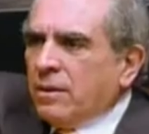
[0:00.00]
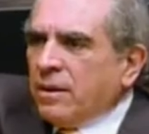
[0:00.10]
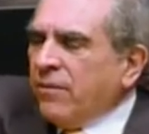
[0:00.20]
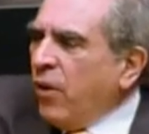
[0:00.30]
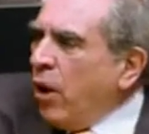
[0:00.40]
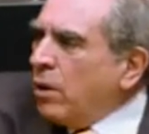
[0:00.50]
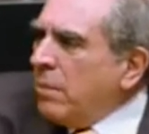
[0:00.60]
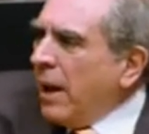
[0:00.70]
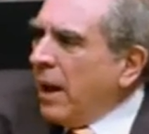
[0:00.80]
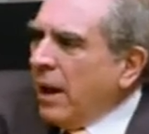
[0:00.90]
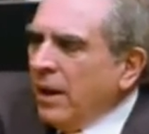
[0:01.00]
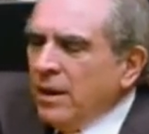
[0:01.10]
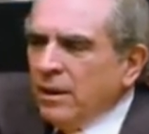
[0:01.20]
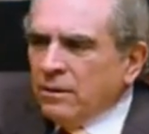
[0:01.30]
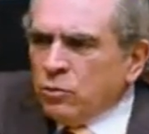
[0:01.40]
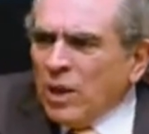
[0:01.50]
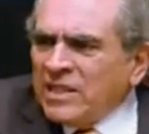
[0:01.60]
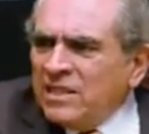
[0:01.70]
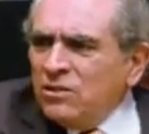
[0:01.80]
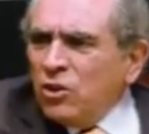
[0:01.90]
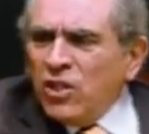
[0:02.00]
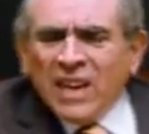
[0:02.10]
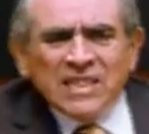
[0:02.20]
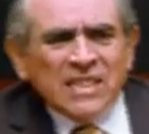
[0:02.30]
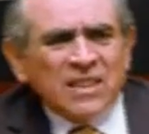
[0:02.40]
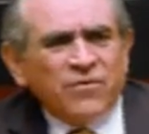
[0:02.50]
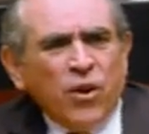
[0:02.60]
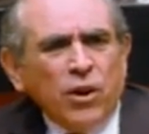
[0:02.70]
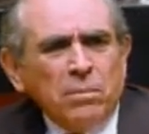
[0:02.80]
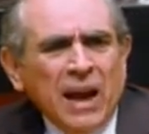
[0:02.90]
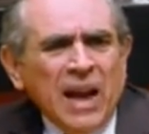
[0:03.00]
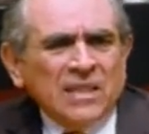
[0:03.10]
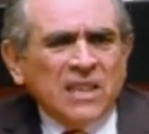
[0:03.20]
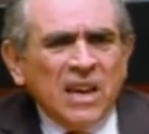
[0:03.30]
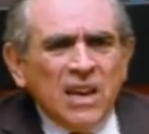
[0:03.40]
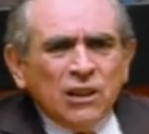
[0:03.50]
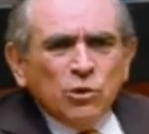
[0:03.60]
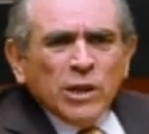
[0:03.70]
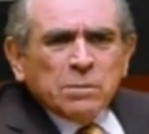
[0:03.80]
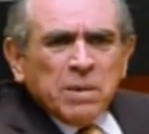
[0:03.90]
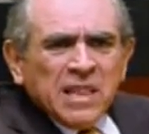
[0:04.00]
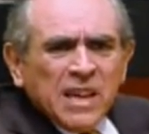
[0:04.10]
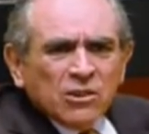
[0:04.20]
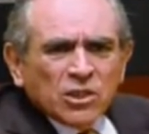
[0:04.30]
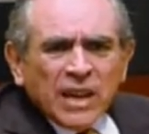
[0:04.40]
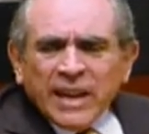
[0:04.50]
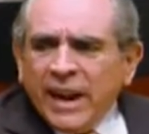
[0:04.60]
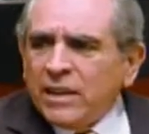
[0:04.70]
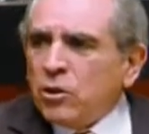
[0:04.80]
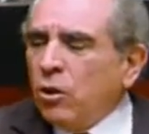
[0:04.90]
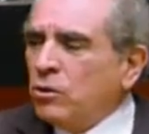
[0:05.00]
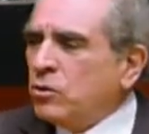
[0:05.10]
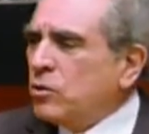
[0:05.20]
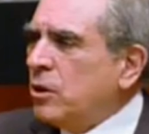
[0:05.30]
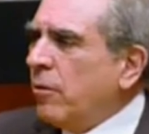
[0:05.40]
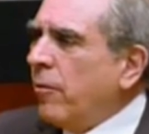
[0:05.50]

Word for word: reforma, no, no das las reformas, no expiden los decretos.